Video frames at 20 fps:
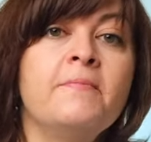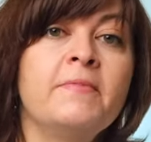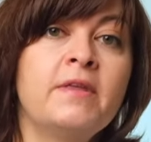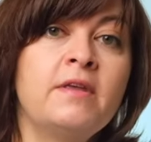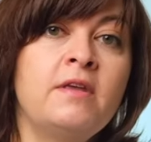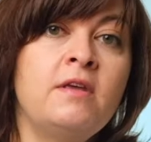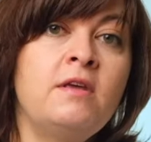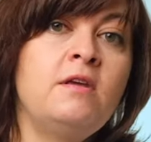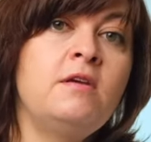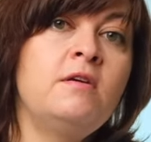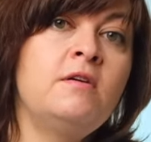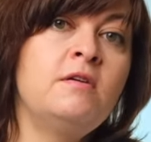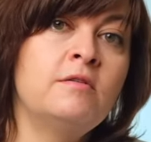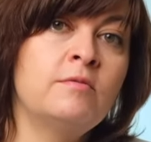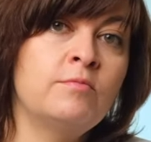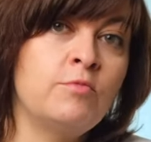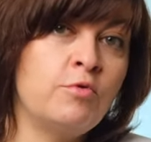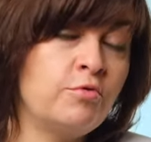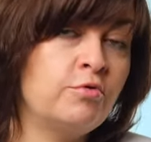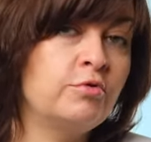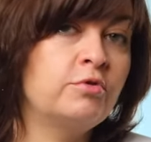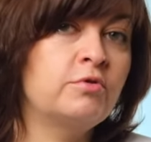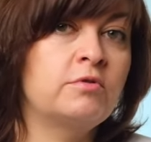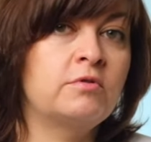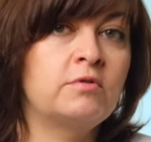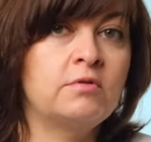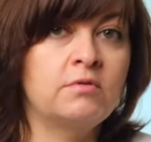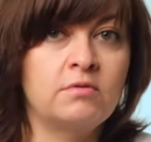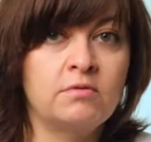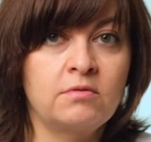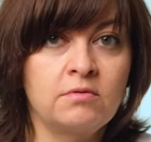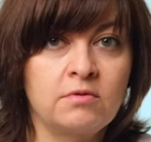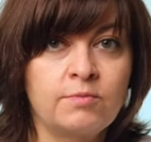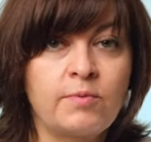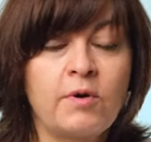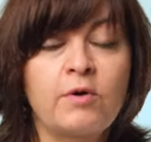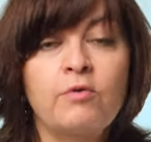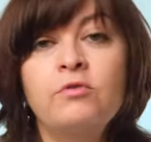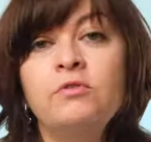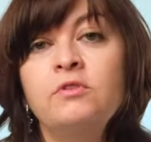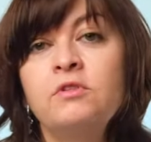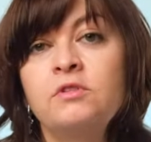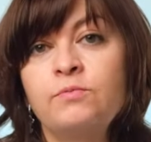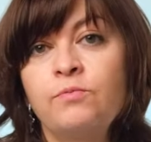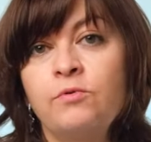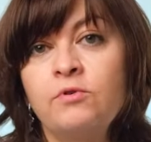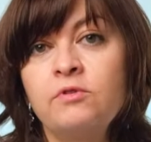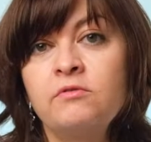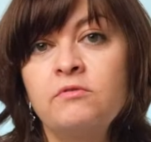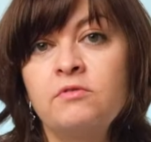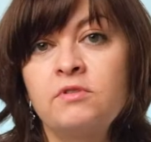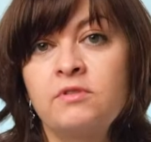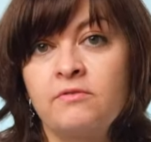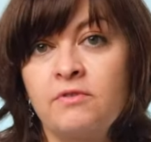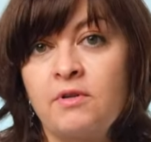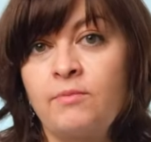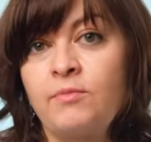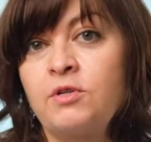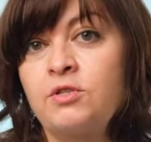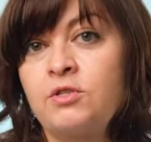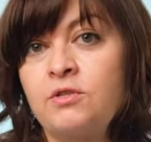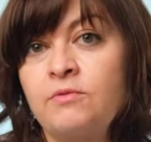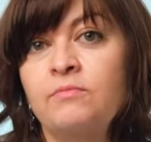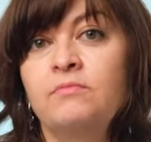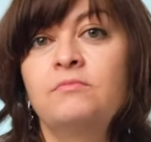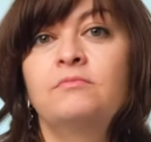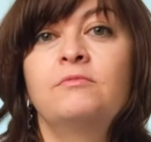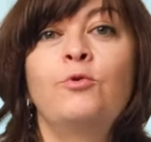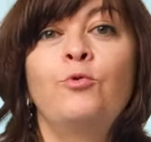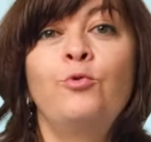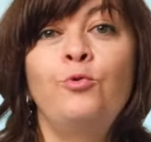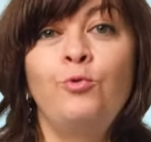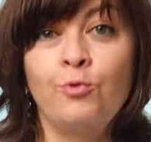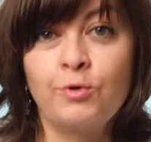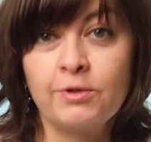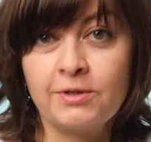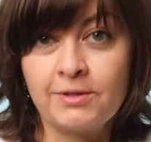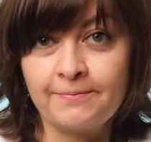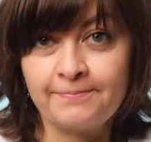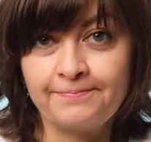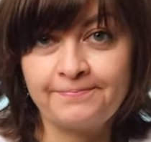и могут э, спокойно использоваться в домашнем уходе.